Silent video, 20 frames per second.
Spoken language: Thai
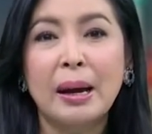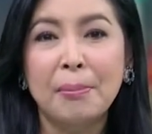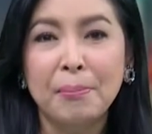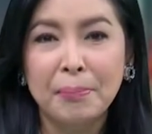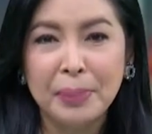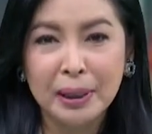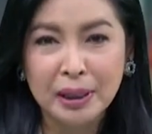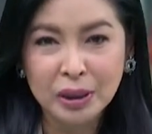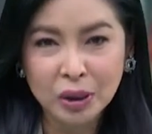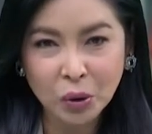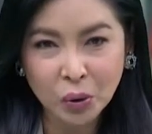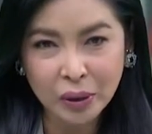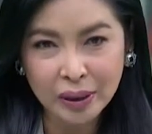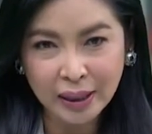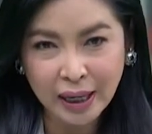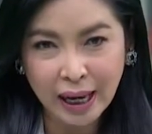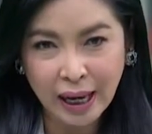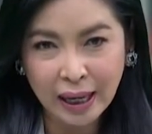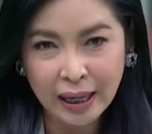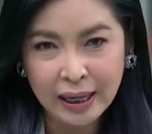กรรมเป็นต้น
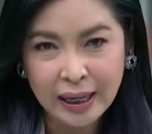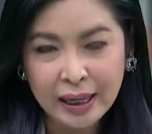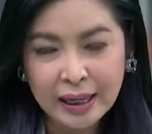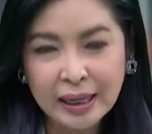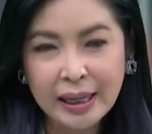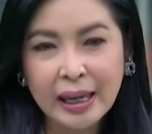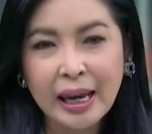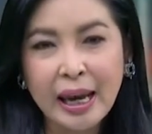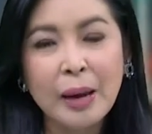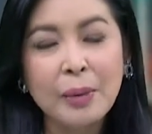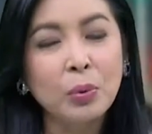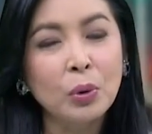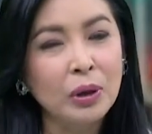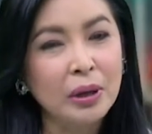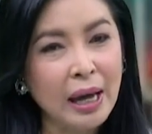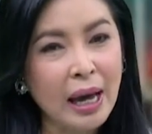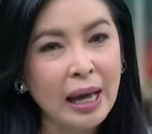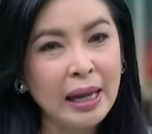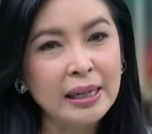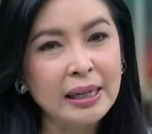ค่ะนี่แค่ผ
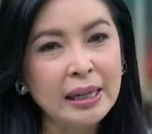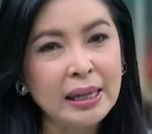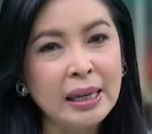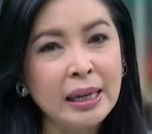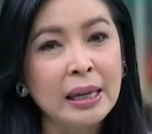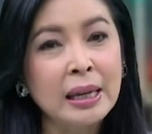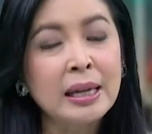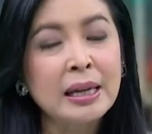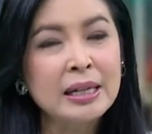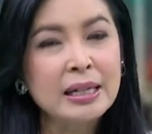ลงานที่